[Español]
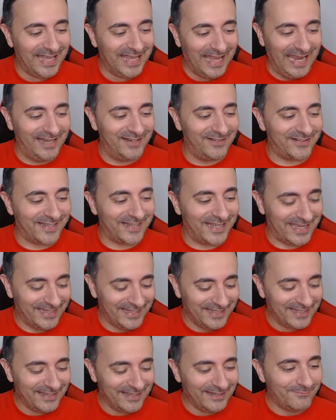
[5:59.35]
es lo que hay.
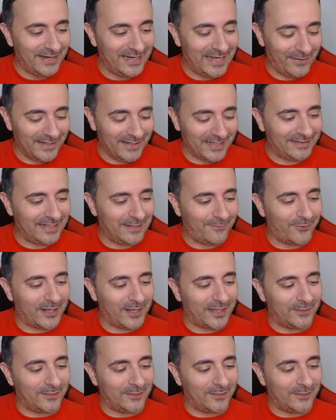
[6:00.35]
Vale, a ver qué tira por aquí